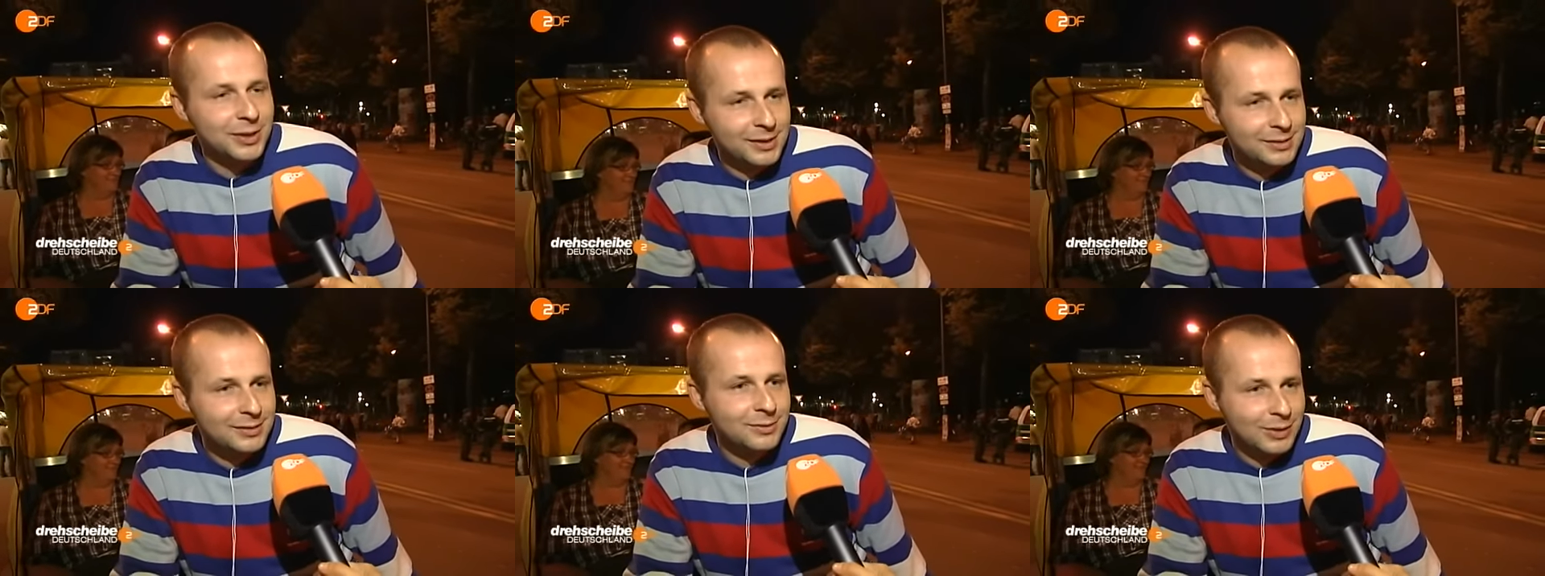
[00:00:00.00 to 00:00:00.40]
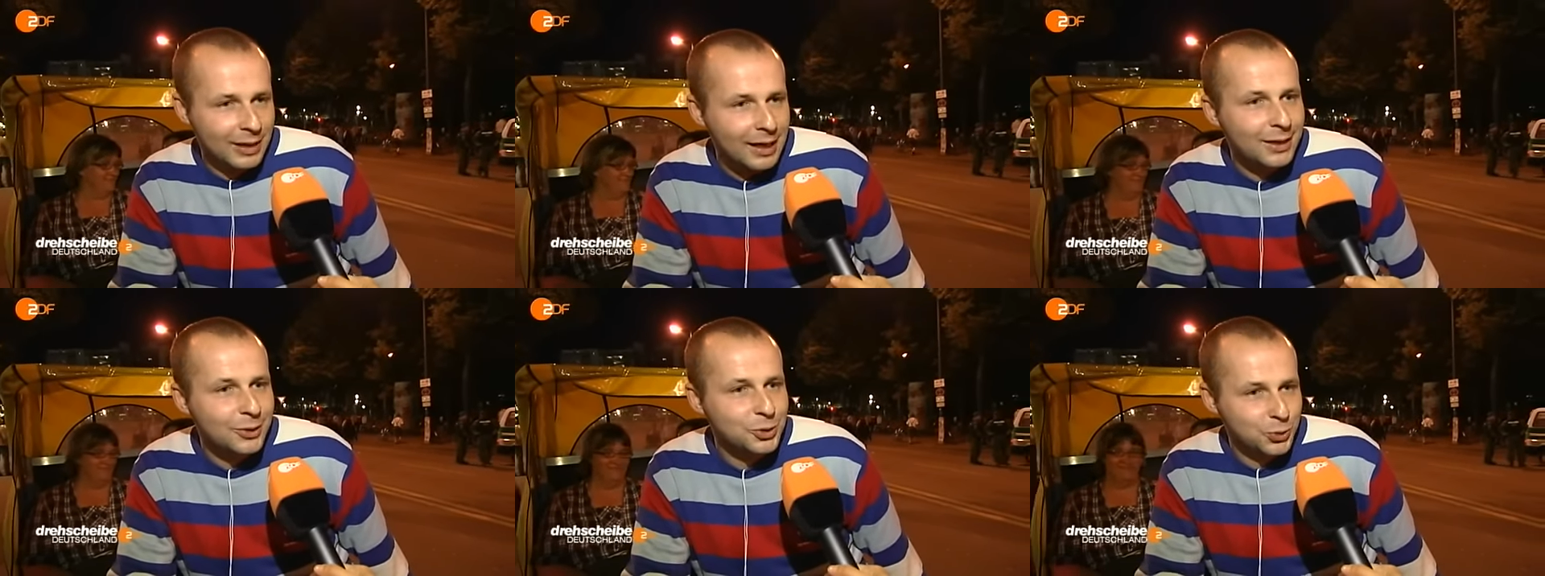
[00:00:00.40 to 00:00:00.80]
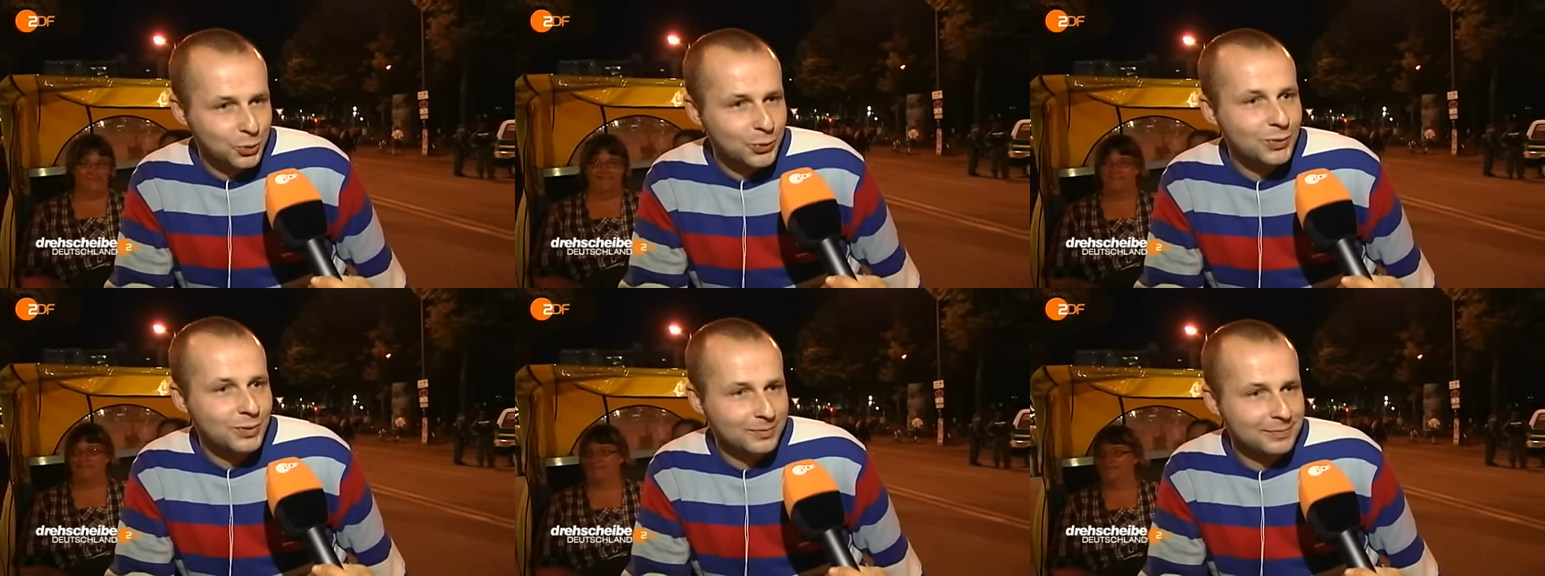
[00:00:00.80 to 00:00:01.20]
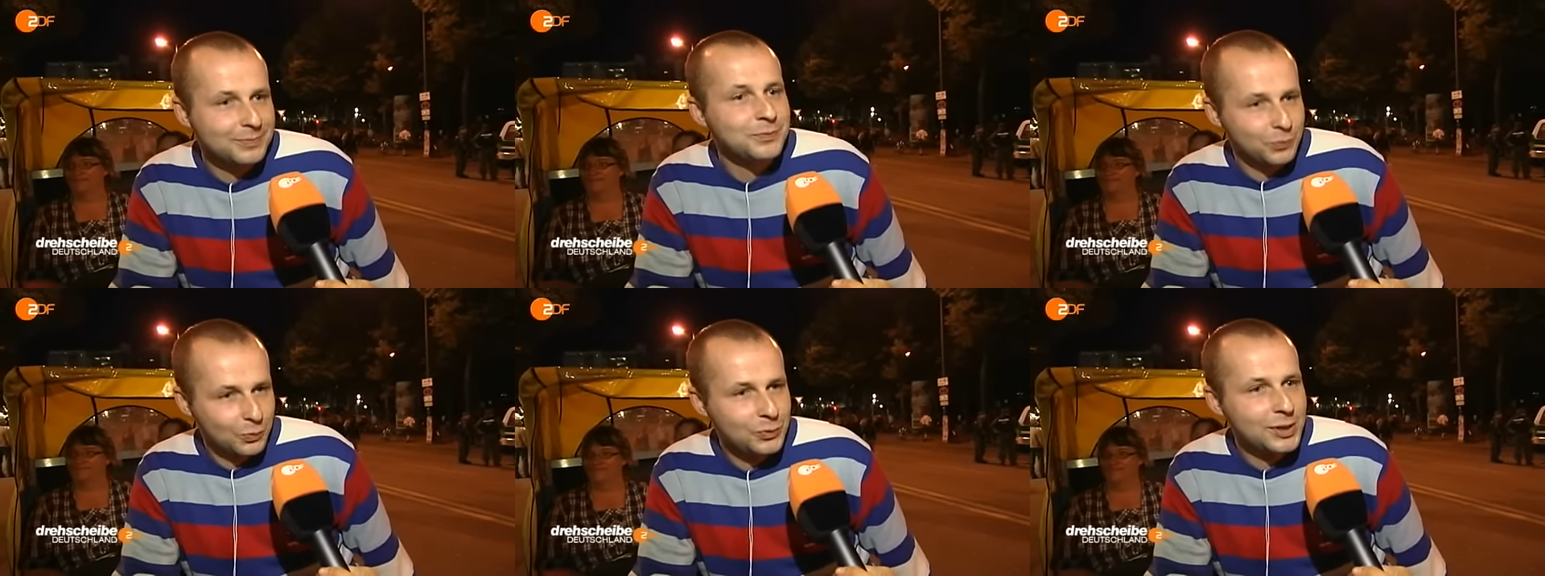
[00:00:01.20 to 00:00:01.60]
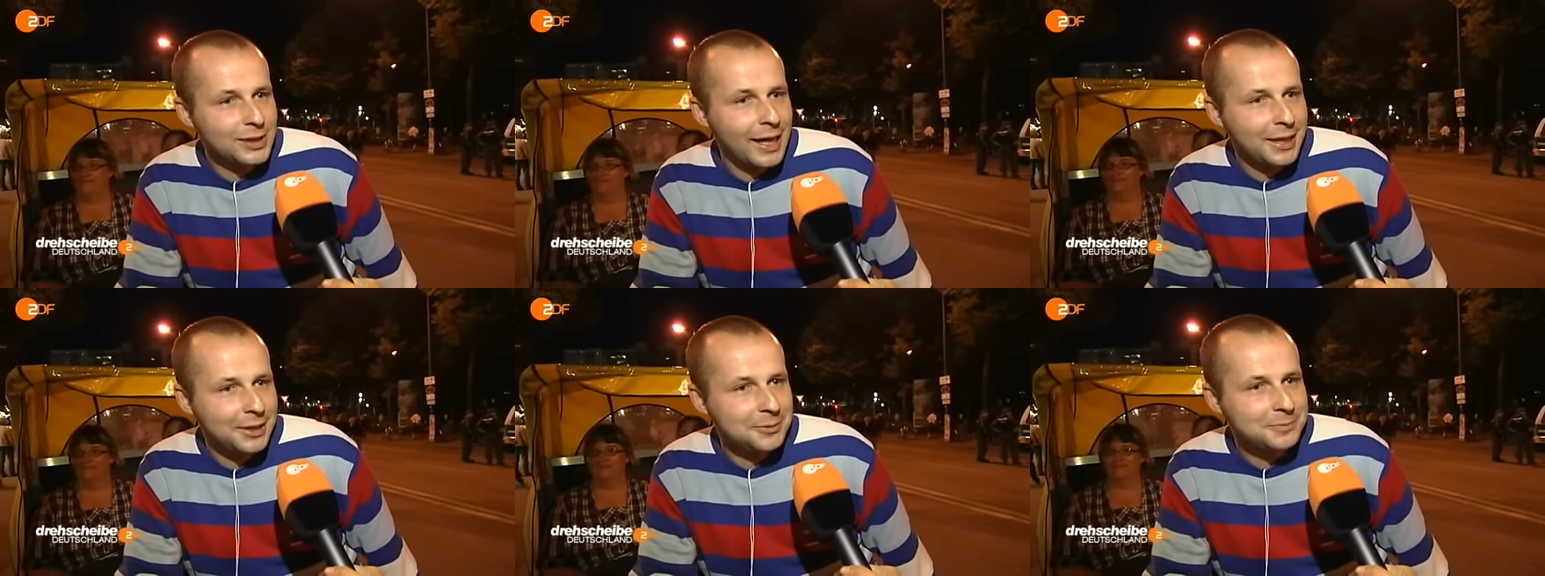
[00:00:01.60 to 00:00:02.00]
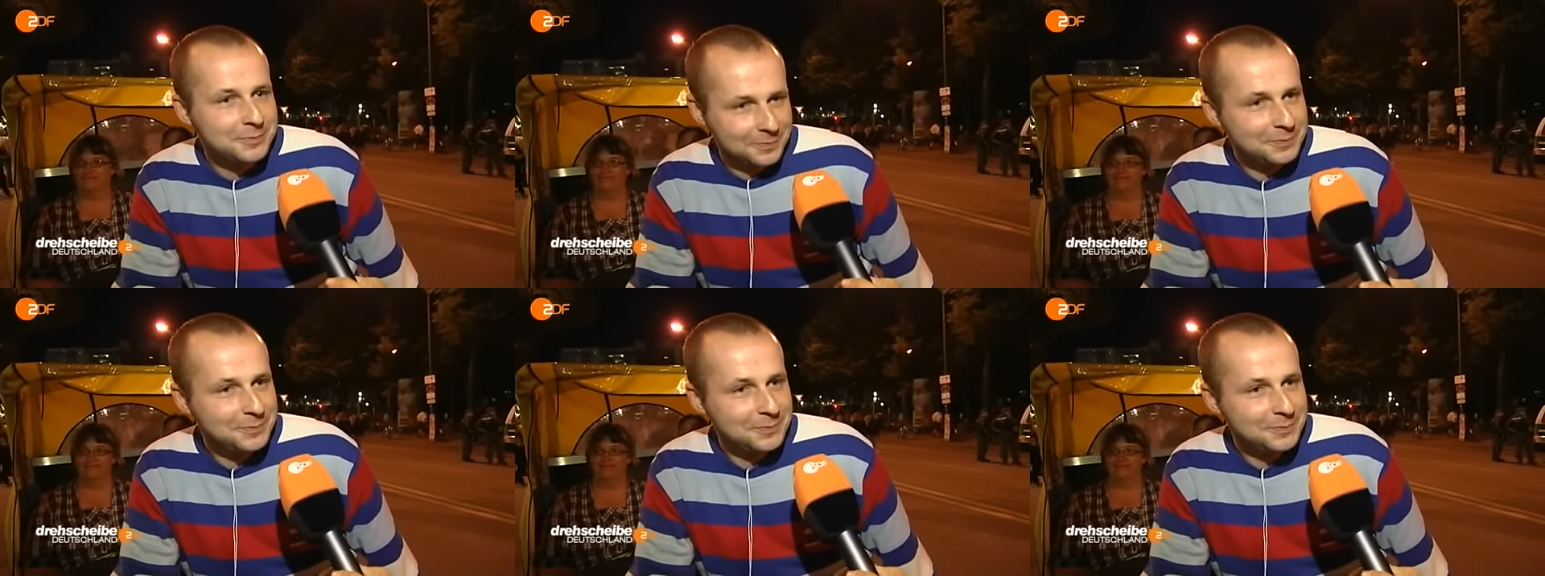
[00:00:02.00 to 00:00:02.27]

nächsten Tage, Stunden zeigen.